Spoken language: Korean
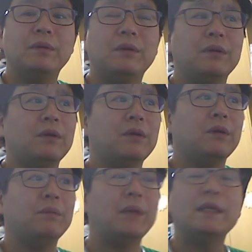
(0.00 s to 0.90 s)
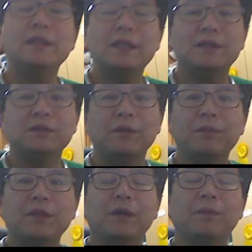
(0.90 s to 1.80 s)
어, 배제할 수는
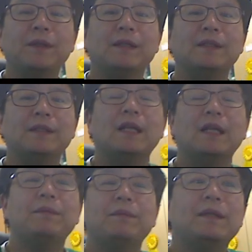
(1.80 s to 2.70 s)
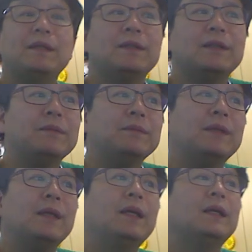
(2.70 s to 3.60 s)
없는 겁니다. 사람이 하는 거기
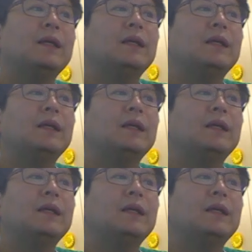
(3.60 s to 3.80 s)
때문에.